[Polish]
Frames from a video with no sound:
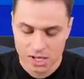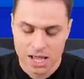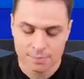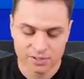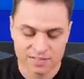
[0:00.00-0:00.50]

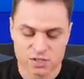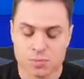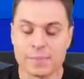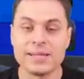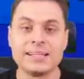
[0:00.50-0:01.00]
ponieważ
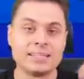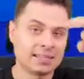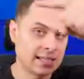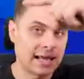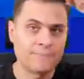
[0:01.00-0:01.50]
mamy
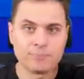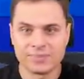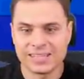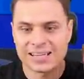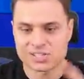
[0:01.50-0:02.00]
tyle
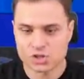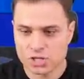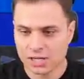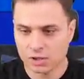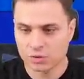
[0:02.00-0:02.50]
tyle
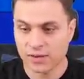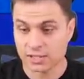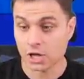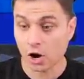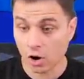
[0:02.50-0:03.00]
skrzynek do
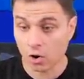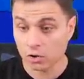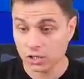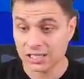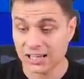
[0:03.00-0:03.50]
otwarcia. O!
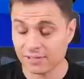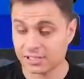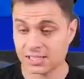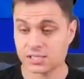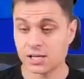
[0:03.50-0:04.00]
I nawet jest